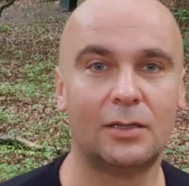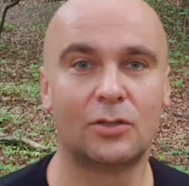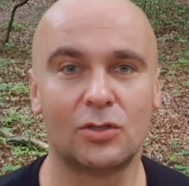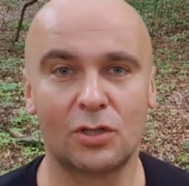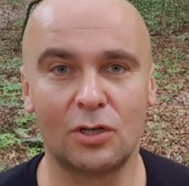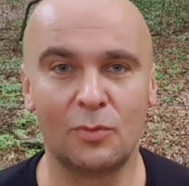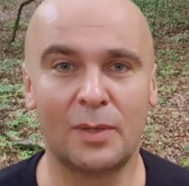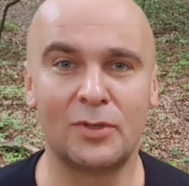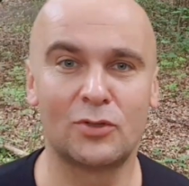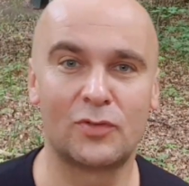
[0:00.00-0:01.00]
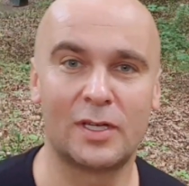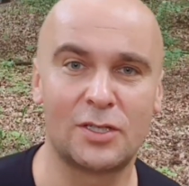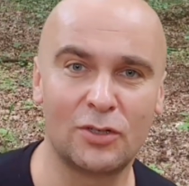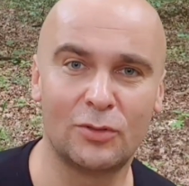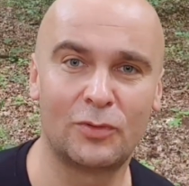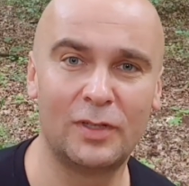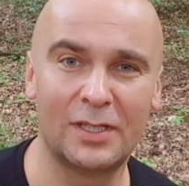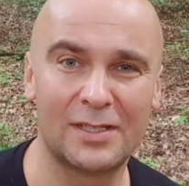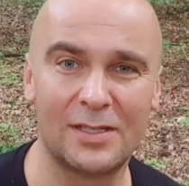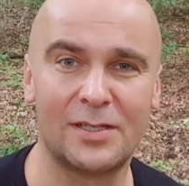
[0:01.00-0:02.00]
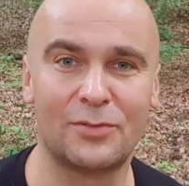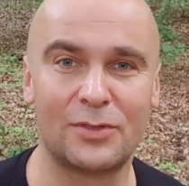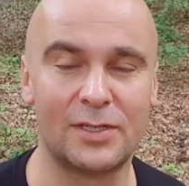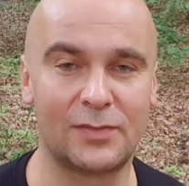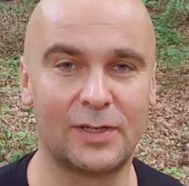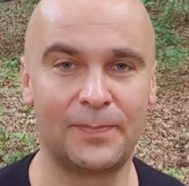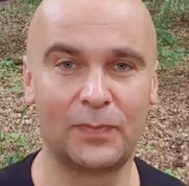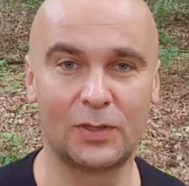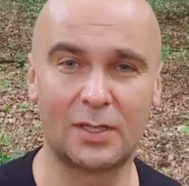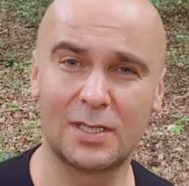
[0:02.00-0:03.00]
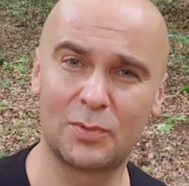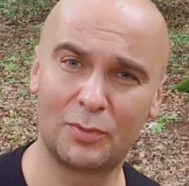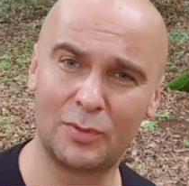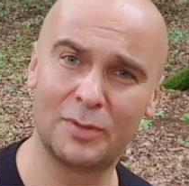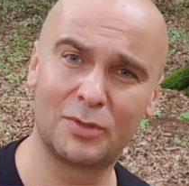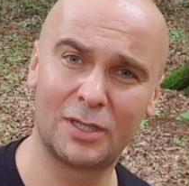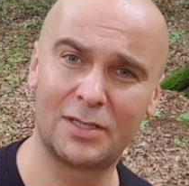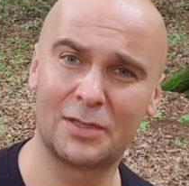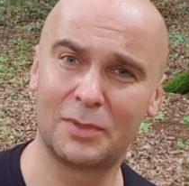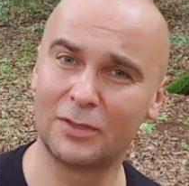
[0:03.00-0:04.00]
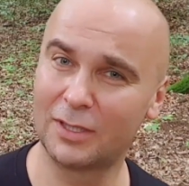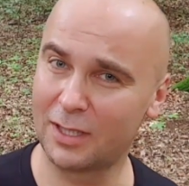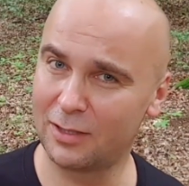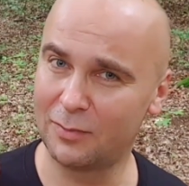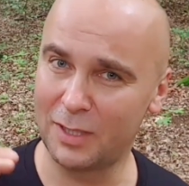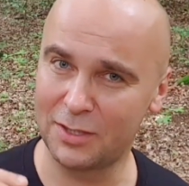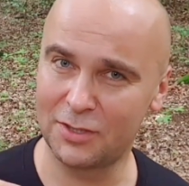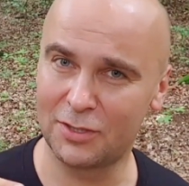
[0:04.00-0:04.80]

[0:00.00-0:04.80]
No to skoro mamy już wyjaśnioną kwintesencję ucznictwa, to teraz spróbujmy przejść sobie do takiego bardziej